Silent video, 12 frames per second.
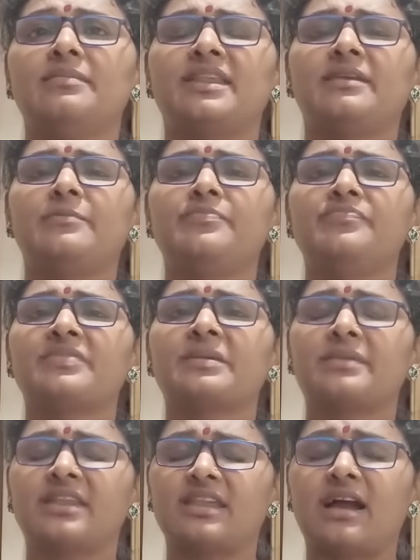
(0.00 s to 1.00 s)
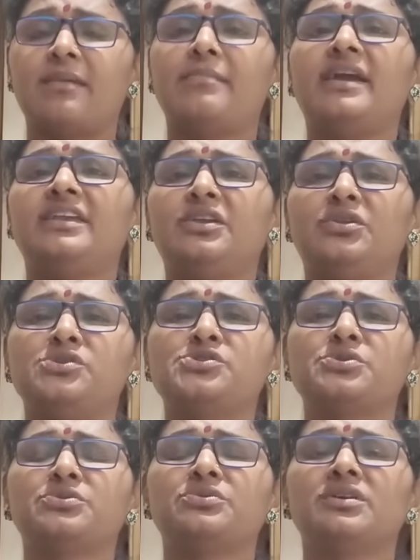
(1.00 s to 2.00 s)
మరి మరి అమ్మాయి
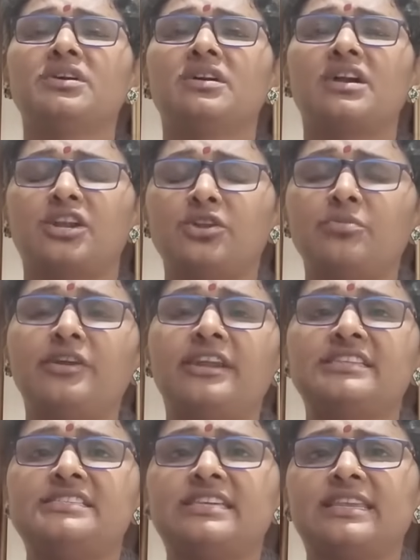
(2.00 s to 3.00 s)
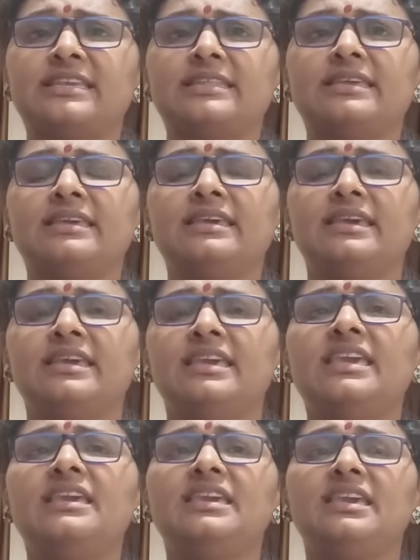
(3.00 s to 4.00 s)
ఈరోజు కన్నుమూయడం జరిగింది
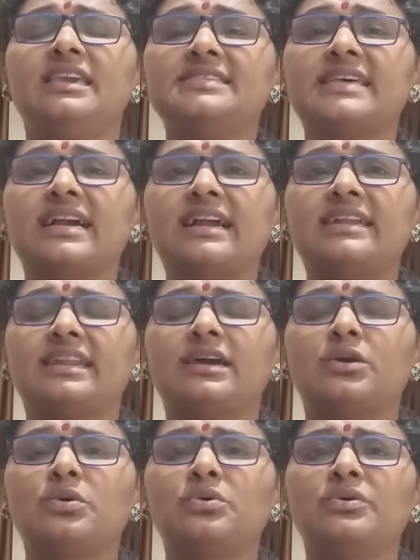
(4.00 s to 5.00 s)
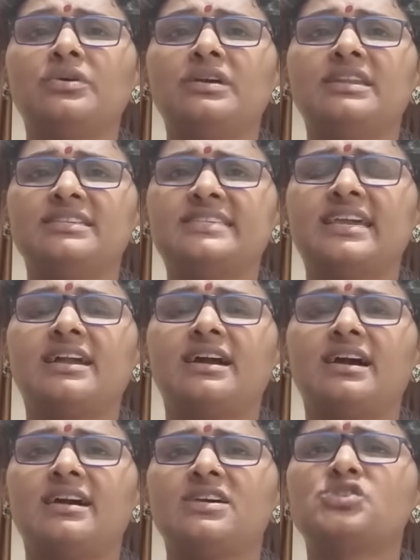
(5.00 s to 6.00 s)
ఈ ఈ సంఘటనకు
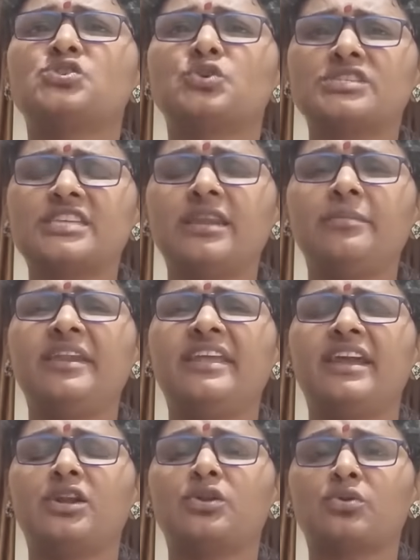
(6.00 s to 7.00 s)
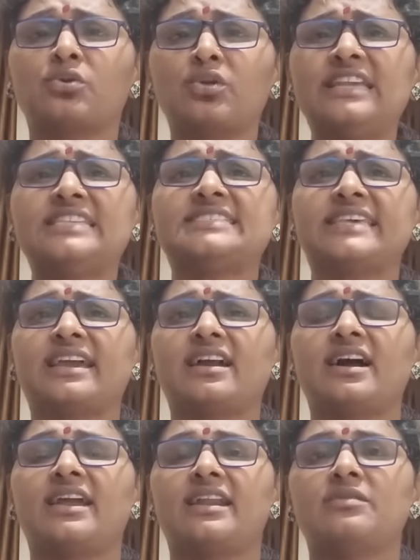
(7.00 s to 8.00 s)
నిజంగా సోషల్ మీడియా ట్రోలింగ్సే
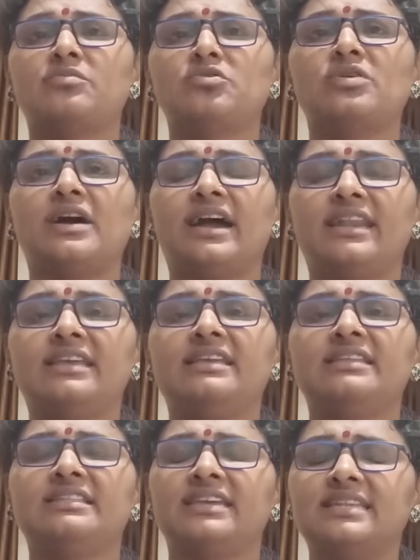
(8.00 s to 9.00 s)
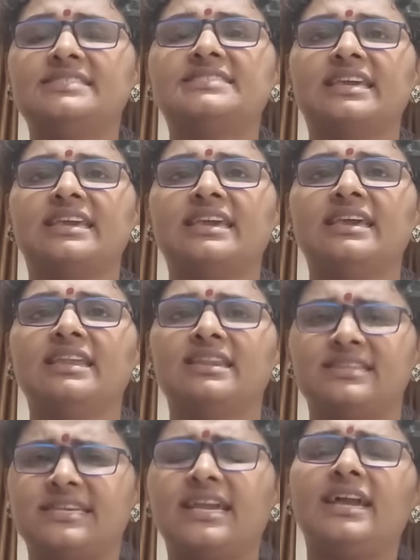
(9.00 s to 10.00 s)
కారణము అని తెలిస్తే
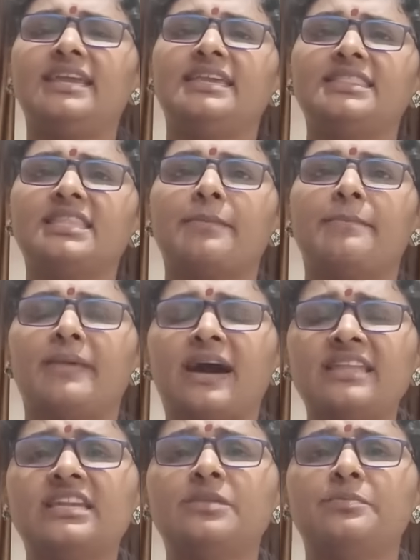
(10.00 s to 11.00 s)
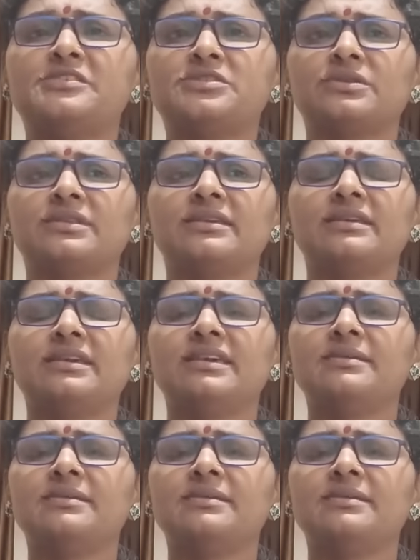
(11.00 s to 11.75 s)
నిజంగా ఎంత బాధనిపిస్తుంది